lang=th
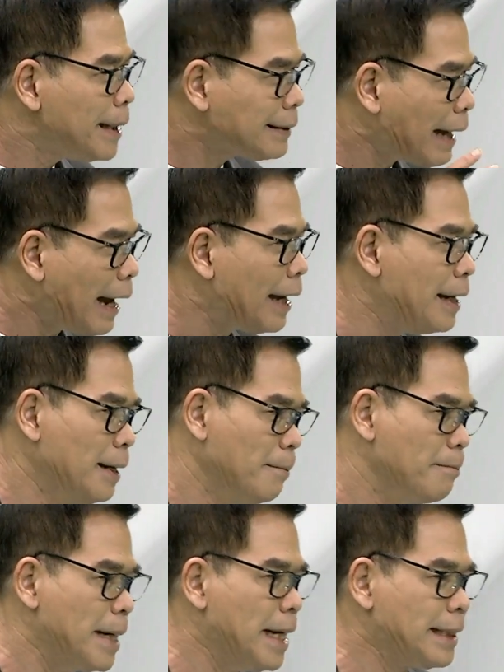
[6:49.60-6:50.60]
เพื่อไทย
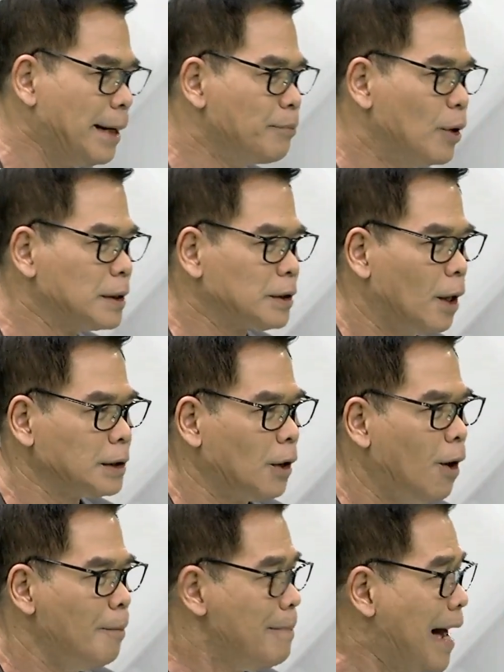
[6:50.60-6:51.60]
มีจำนวนส
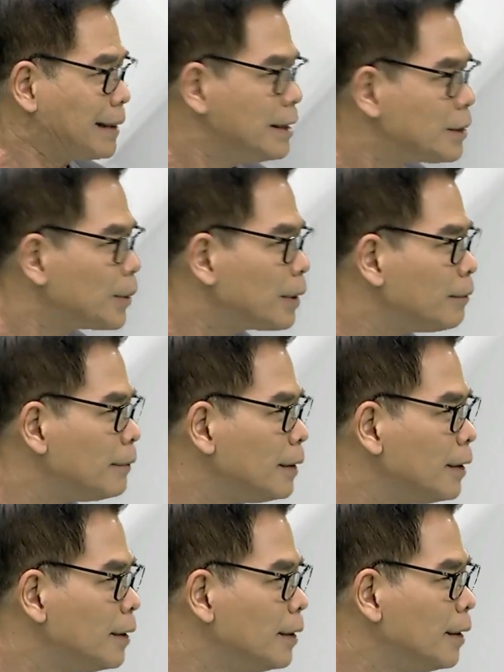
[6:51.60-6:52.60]
สมากที่สุด
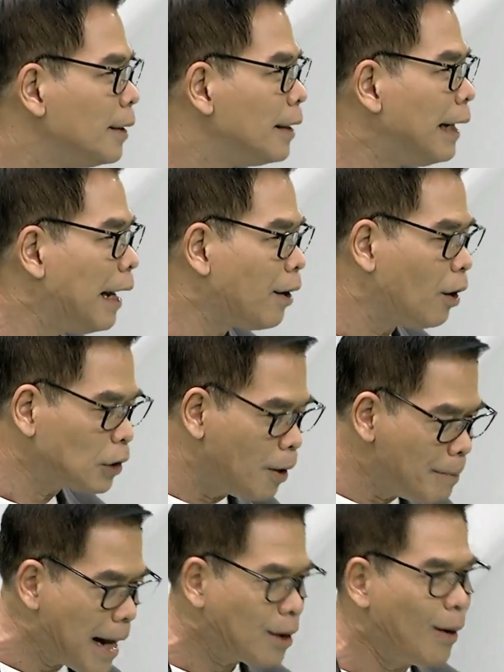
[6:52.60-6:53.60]
ค่ะแล้วก็
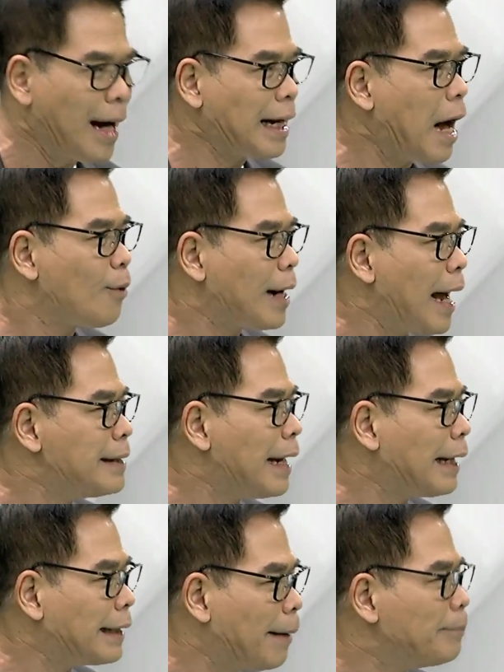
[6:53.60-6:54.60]
ต้องมากกว่าก้าวไกล
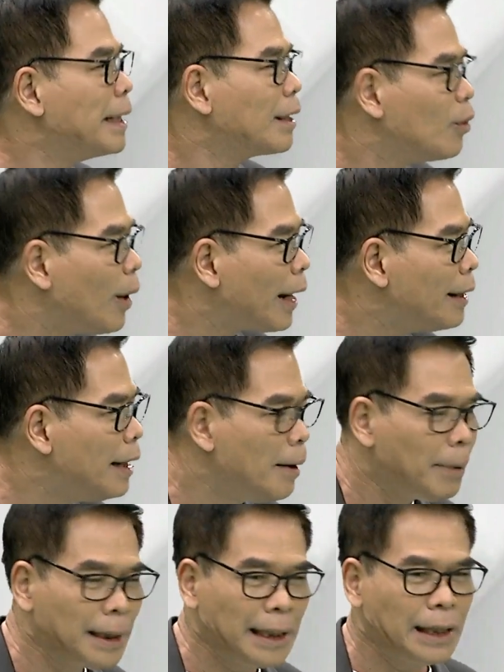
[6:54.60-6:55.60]
ในระดับหนึ่งด้วย
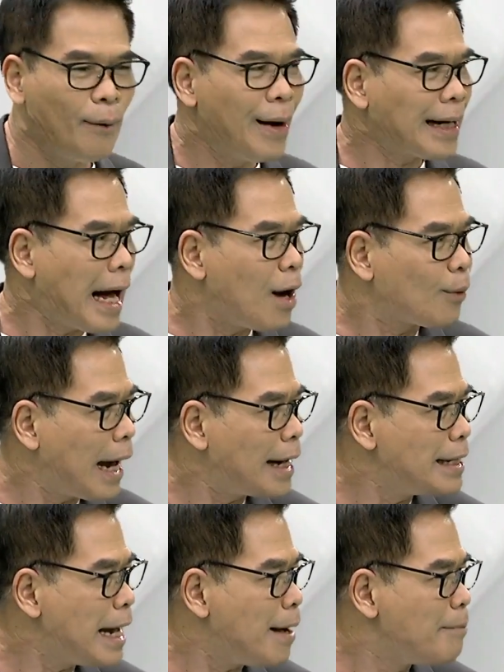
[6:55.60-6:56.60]
เพราะถ้าเกิดว่าก้าวไกล
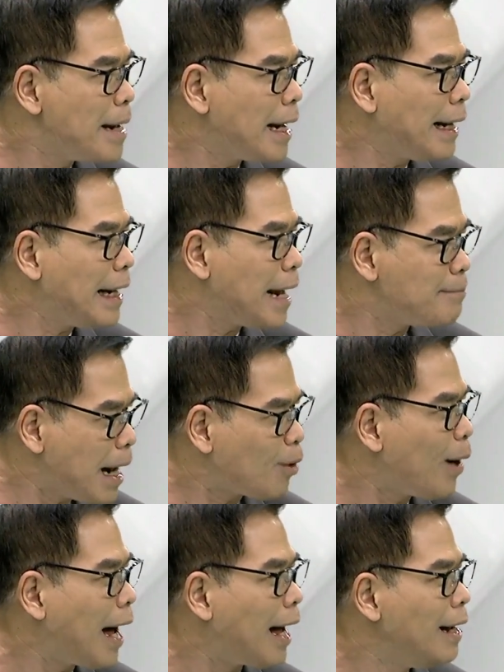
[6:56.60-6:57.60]
เนี่ยมีคะแนนมา
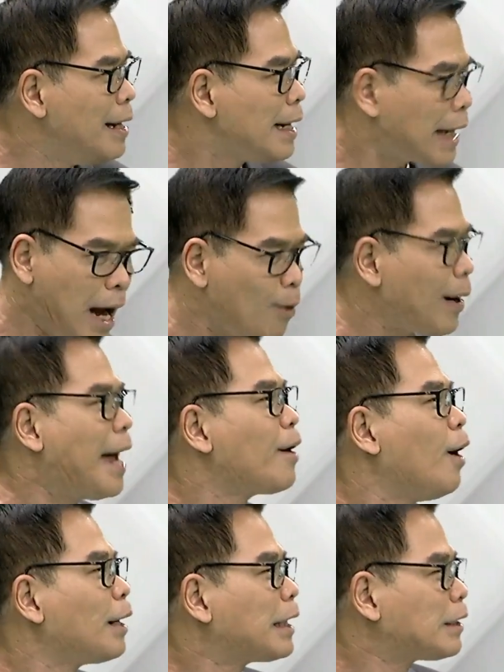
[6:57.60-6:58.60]
กกว่าก้าวไกล
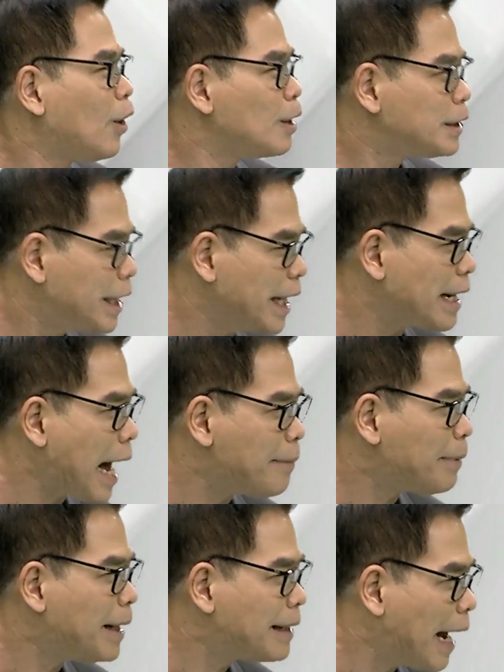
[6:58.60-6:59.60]
ก็จะต้องชิงกา
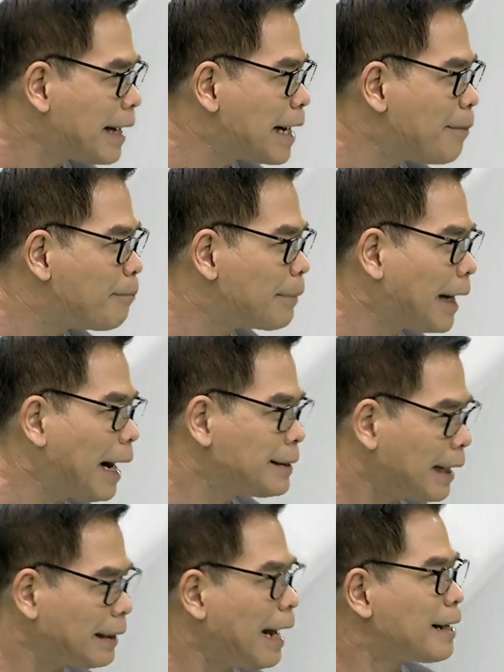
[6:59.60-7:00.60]
รเป็นแกนนำในกา
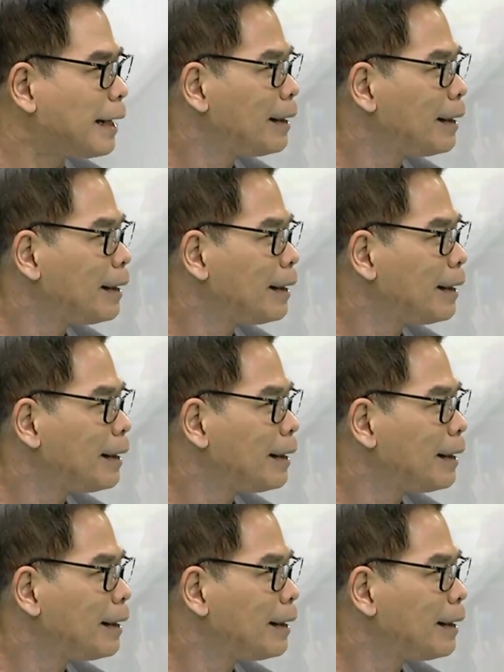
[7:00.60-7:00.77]
รจัดตั้ง